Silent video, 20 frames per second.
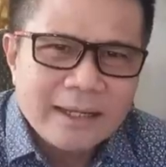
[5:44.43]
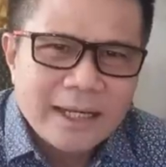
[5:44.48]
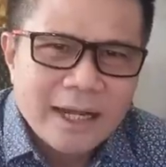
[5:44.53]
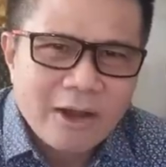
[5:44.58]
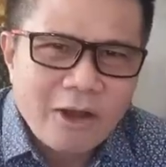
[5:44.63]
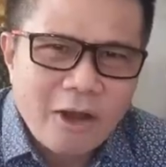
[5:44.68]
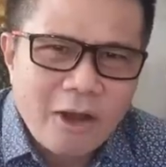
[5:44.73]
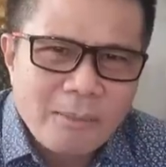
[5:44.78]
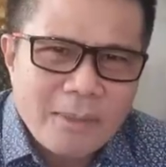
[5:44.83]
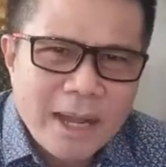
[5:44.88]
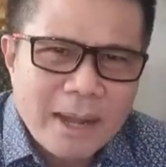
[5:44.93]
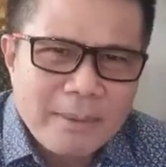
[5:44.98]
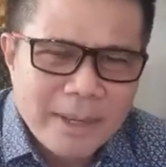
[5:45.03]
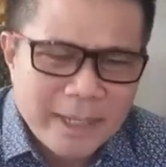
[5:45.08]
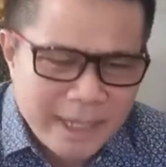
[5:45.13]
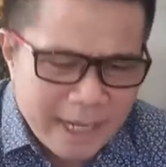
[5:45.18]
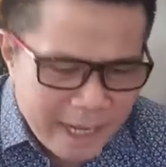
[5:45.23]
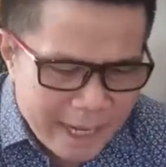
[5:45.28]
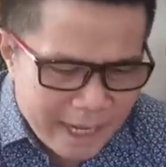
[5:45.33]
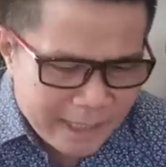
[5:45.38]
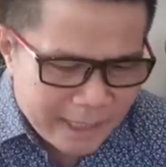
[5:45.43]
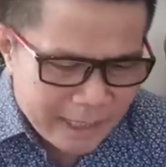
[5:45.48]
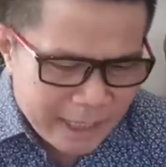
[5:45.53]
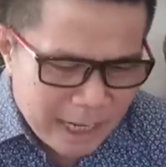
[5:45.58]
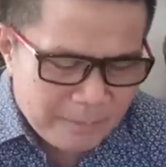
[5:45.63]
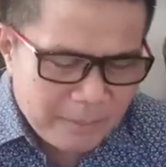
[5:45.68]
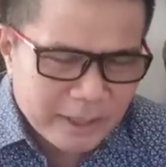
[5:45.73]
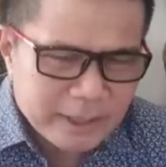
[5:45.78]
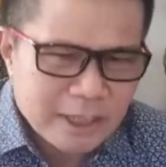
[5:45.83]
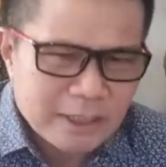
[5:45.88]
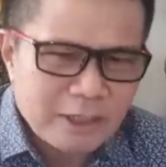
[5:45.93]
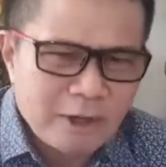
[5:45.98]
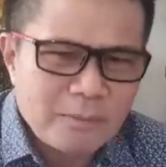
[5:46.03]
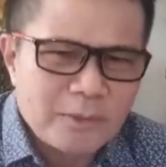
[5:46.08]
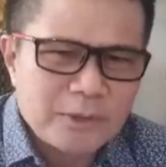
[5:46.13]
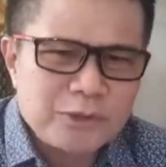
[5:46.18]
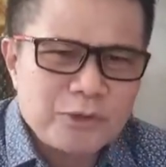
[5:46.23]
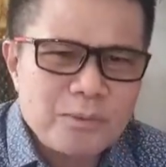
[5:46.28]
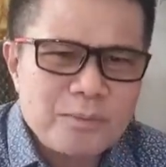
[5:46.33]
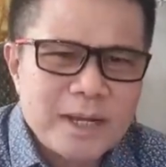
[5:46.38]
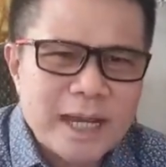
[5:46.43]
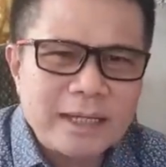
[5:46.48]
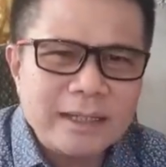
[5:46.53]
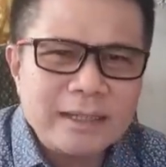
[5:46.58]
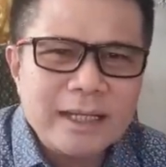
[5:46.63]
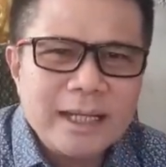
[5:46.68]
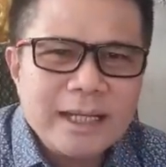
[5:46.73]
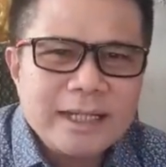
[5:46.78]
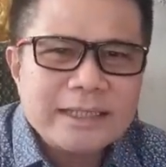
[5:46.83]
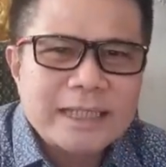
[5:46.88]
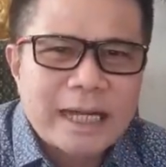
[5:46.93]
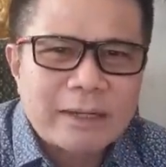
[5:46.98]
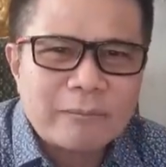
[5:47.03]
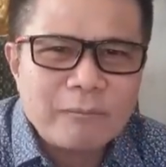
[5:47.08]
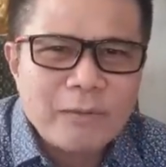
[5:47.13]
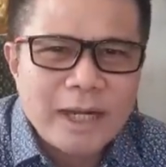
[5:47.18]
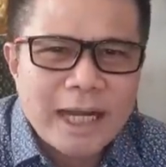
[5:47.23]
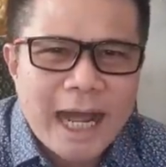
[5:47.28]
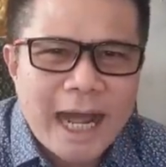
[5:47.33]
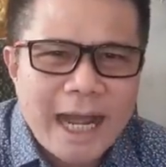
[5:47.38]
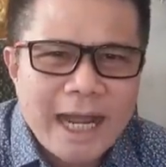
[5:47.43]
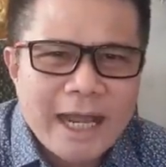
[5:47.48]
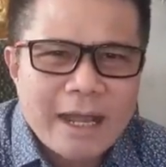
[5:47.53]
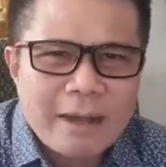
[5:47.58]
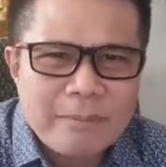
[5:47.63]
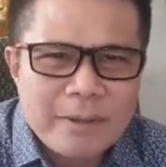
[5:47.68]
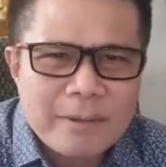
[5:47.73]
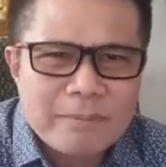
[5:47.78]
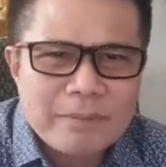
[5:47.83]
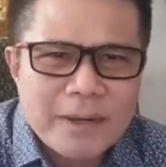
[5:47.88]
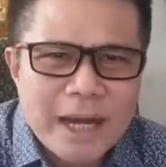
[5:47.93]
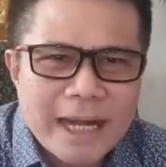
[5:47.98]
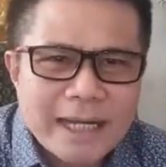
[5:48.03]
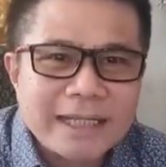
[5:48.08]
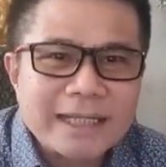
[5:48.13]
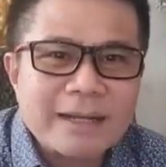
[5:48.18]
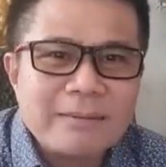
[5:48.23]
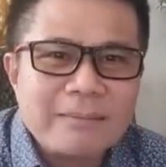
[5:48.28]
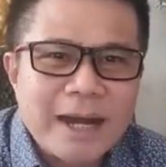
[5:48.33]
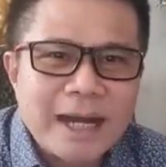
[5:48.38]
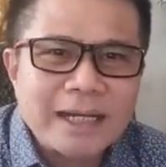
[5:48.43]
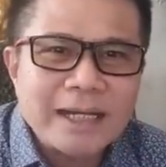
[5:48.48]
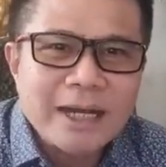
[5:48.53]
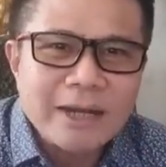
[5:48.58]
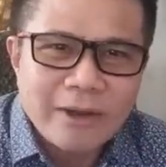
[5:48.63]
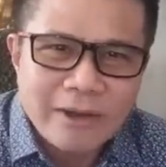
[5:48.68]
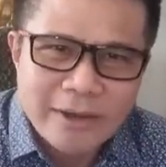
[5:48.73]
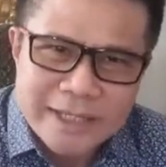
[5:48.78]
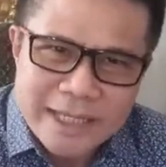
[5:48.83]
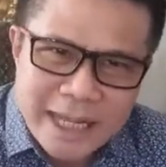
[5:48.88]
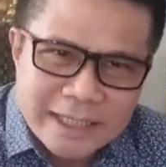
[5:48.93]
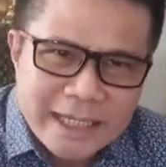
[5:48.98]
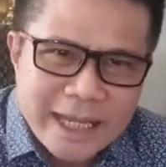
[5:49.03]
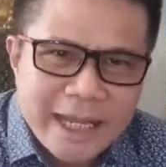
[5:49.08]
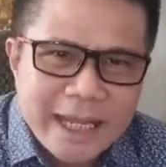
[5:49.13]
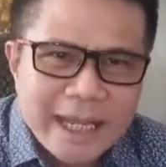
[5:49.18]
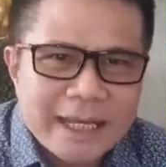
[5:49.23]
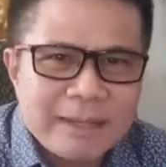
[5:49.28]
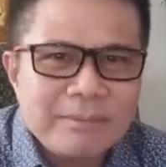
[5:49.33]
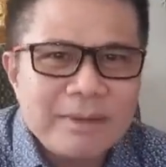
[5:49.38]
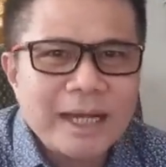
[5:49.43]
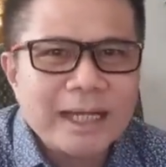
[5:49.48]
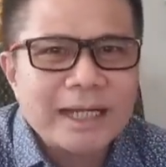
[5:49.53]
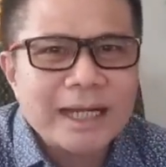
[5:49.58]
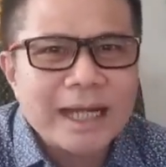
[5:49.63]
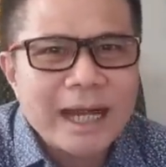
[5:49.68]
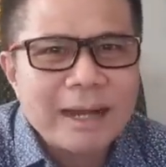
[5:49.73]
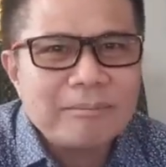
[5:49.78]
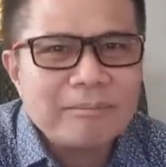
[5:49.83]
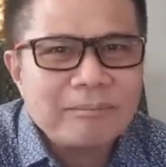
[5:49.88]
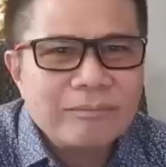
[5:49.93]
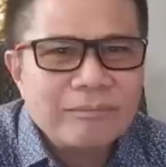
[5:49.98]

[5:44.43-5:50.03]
ถ้าขอมาไม่แน่นะครับอาจจะต้องประชุมกันจัดเวลาให้อภิปรายรัฐบาลก็อยากจะเห็นเหมือนกันนะครับ